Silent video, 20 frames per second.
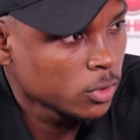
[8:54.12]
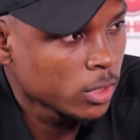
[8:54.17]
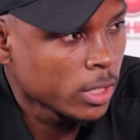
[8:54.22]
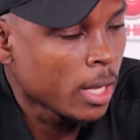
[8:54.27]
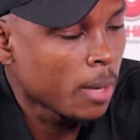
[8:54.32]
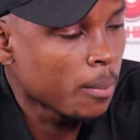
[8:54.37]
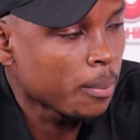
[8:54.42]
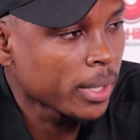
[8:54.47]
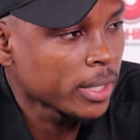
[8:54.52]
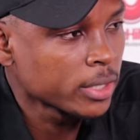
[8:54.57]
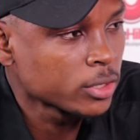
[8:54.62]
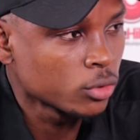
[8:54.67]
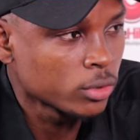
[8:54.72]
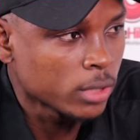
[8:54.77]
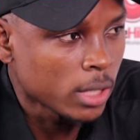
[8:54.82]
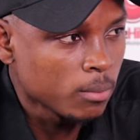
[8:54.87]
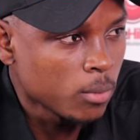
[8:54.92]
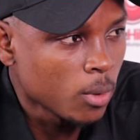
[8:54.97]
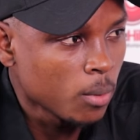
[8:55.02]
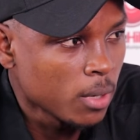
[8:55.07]
Et après cet
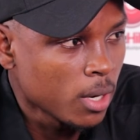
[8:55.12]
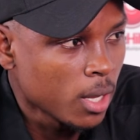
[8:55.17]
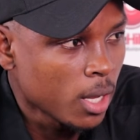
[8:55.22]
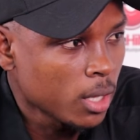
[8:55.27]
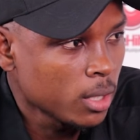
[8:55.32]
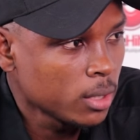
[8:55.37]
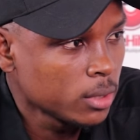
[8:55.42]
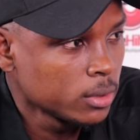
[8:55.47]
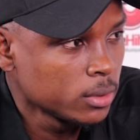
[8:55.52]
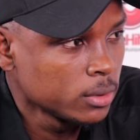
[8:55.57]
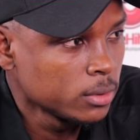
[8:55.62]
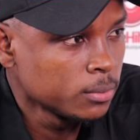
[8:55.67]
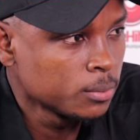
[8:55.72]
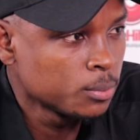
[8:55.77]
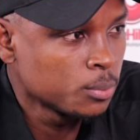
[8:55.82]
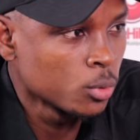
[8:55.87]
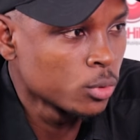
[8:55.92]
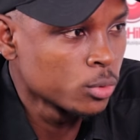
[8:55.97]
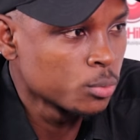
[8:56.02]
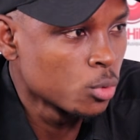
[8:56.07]
album-là, ouais,
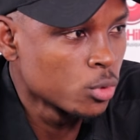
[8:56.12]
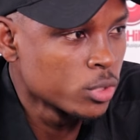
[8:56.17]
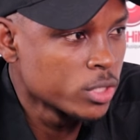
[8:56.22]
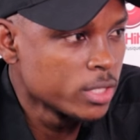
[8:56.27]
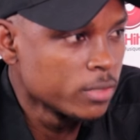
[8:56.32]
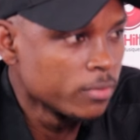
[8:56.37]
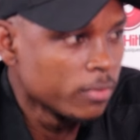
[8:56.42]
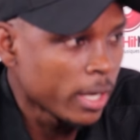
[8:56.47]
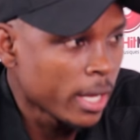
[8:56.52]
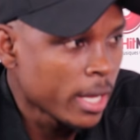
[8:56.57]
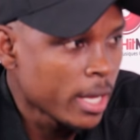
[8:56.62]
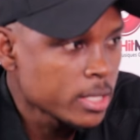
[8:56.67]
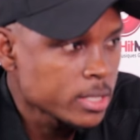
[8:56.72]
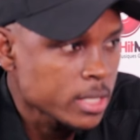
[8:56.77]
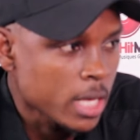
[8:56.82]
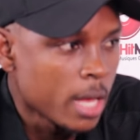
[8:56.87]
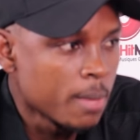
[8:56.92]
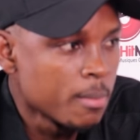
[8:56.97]
pour, dire vrai, ça a